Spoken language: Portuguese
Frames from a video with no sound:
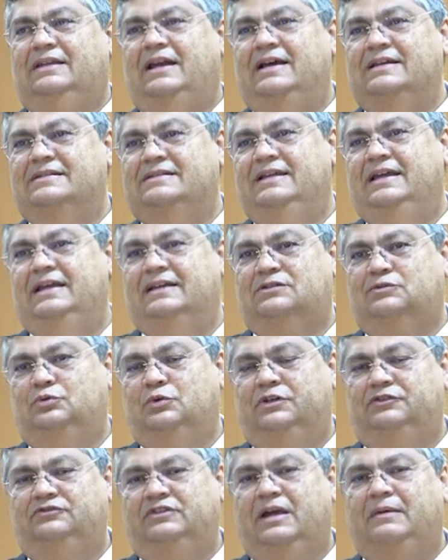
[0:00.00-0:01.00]
trazer as
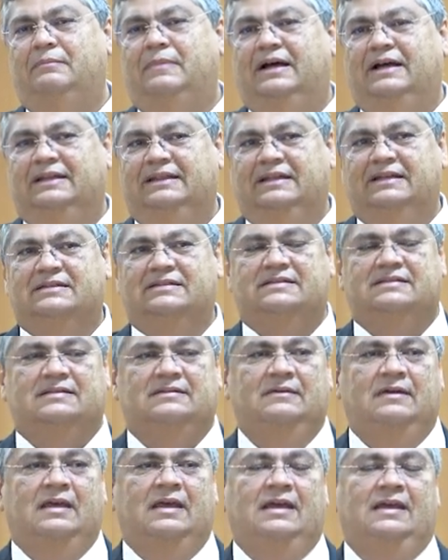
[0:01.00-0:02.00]
suas
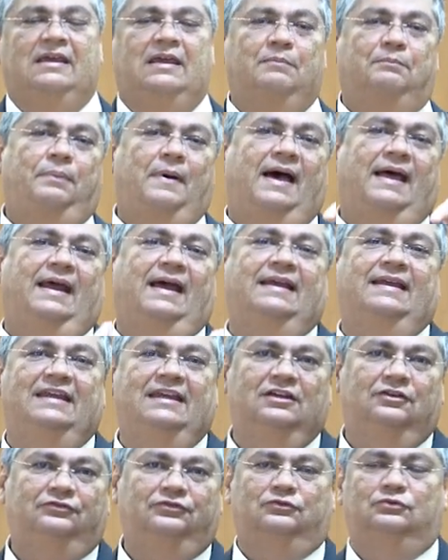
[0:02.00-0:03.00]
demandas e, para
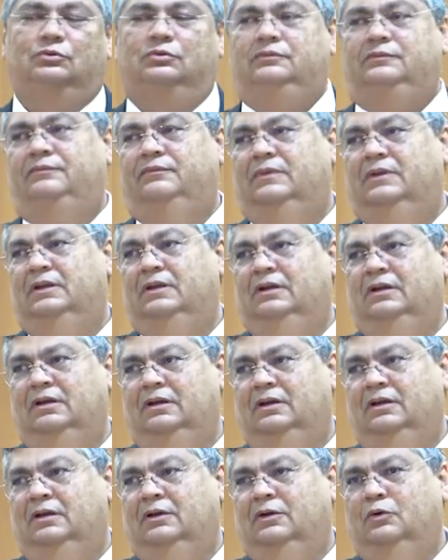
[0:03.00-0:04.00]
isto,
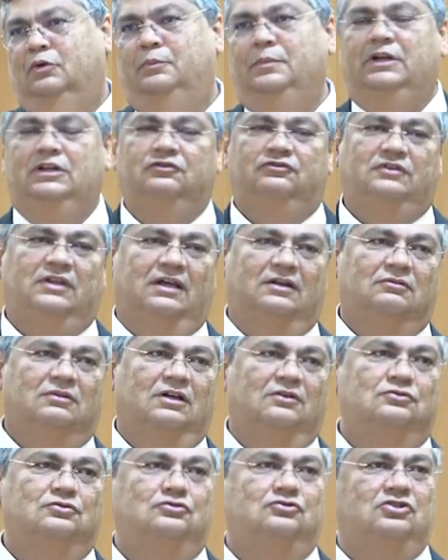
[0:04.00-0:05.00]
o Ministério
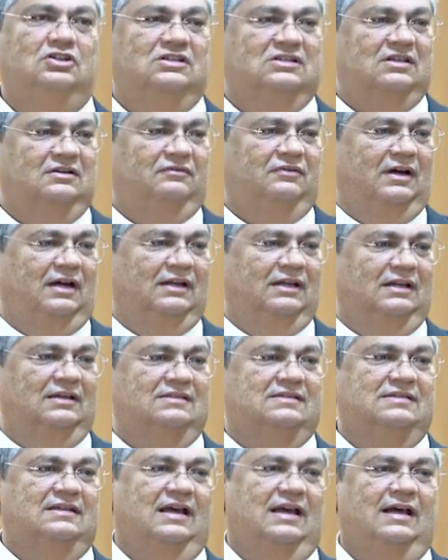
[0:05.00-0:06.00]
da Justiça vai
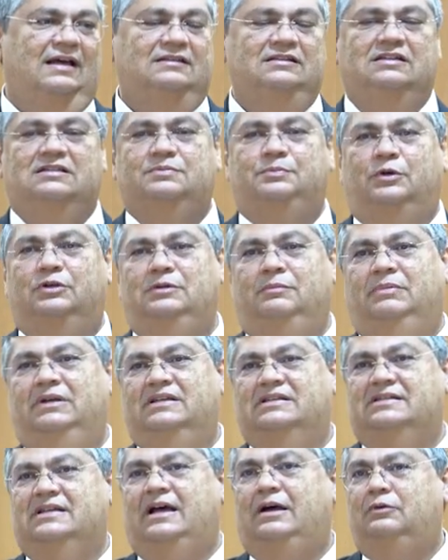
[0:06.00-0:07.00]
lançar,
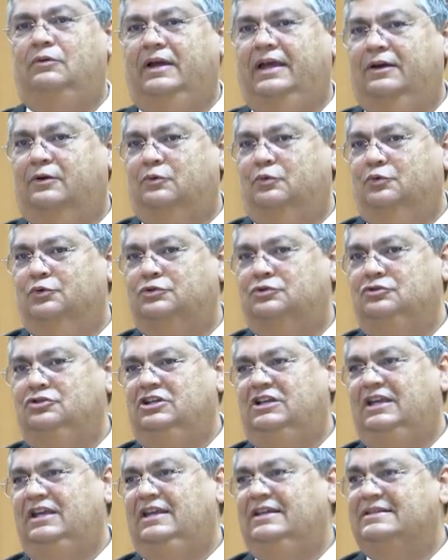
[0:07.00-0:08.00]
disponibilizar um recurso
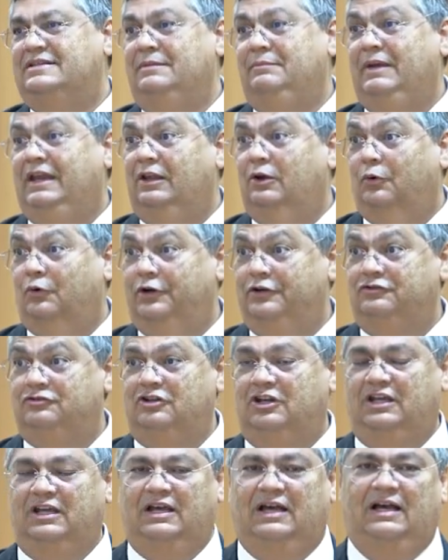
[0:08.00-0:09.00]
de 15 milhões
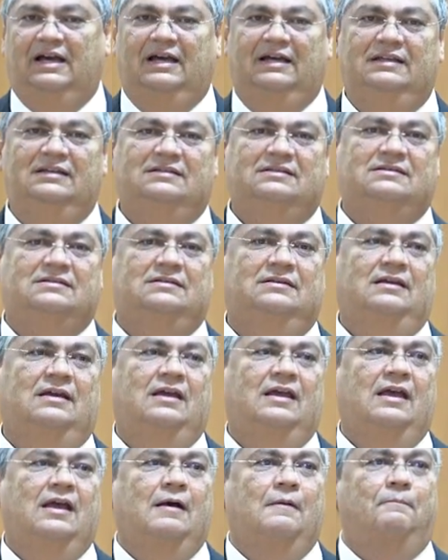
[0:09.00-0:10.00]
de reais
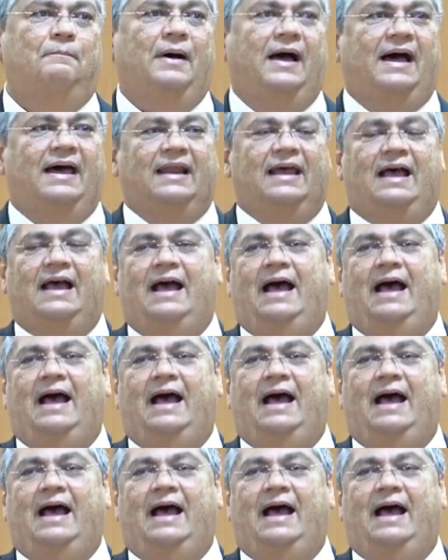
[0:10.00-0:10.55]
para